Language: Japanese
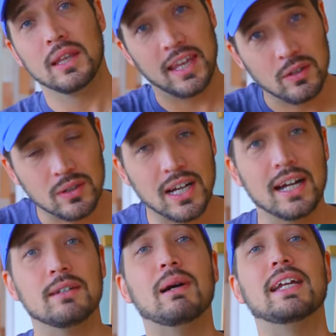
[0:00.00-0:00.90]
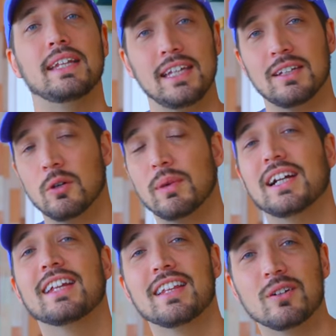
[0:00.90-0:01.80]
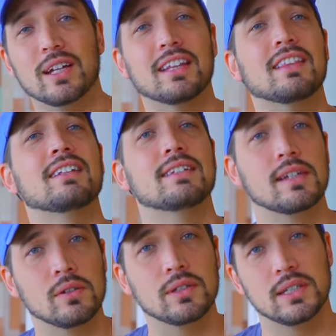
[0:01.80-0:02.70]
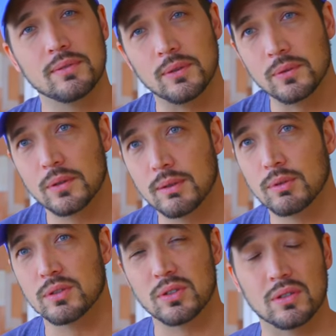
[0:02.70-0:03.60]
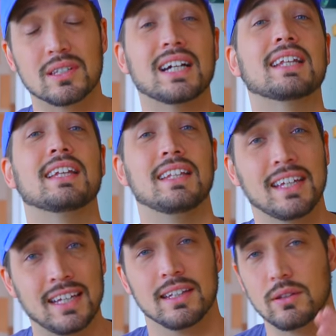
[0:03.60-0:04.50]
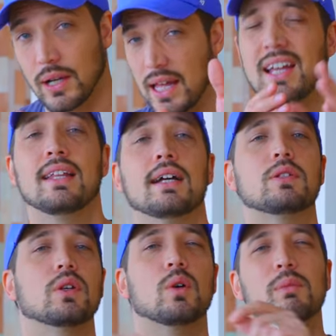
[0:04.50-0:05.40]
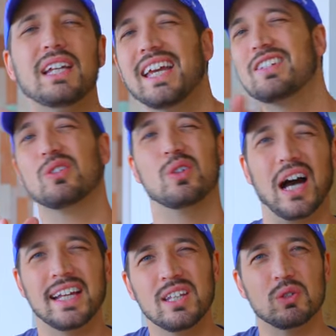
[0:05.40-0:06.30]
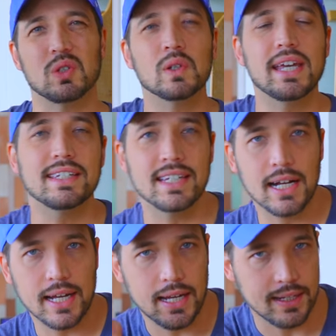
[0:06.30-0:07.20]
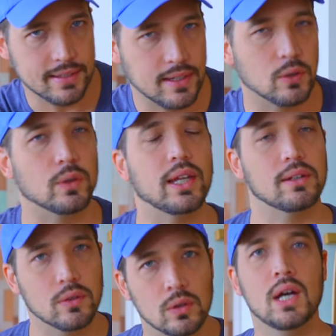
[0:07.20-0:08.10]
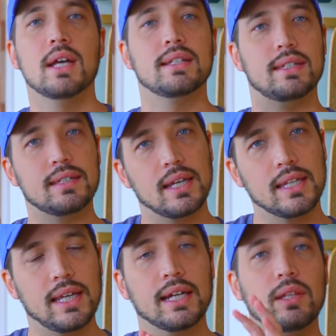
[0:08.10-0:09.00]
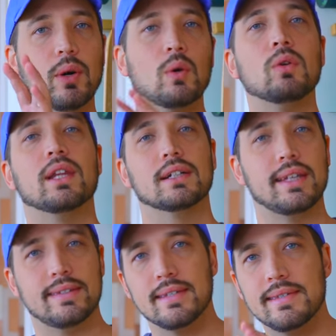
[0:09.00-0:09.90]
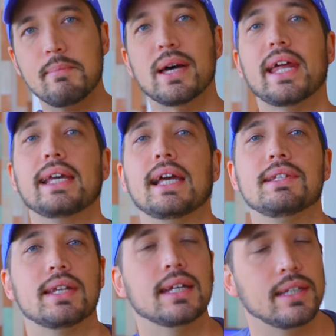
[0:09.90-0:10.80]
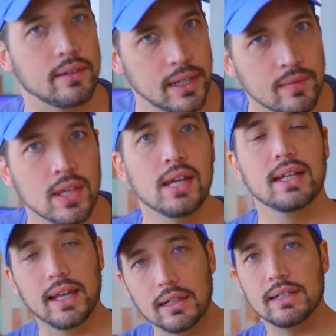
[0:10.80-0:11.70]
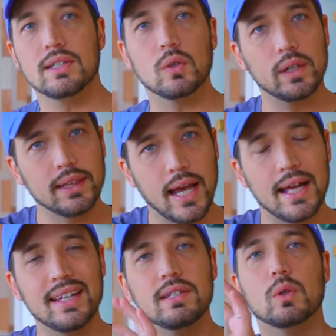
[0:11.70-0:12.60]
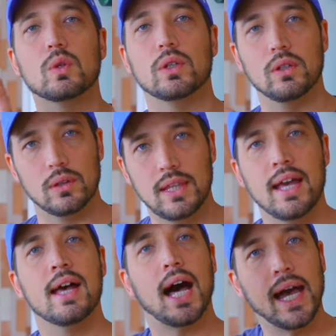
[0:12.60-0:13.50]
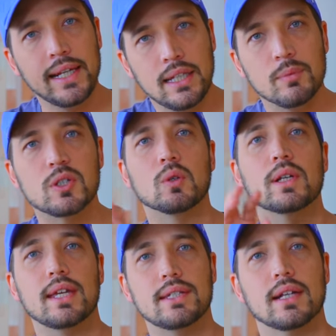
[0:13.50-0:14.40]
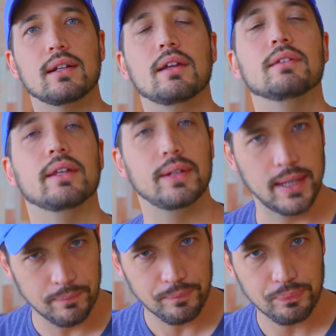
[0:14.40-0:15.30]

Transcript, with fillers: 夜帰る前に止められてこれやったんですけど、実は本当に僕ちょっと疲れててとか、そういうコミュニケーションの、相手を尊敬しながら話せるようになると、実際に相手は怒んなくて全然マナー違反じゃないんだよね。逆にそうやって話すことによって相手も尊敬してくれるんだよね。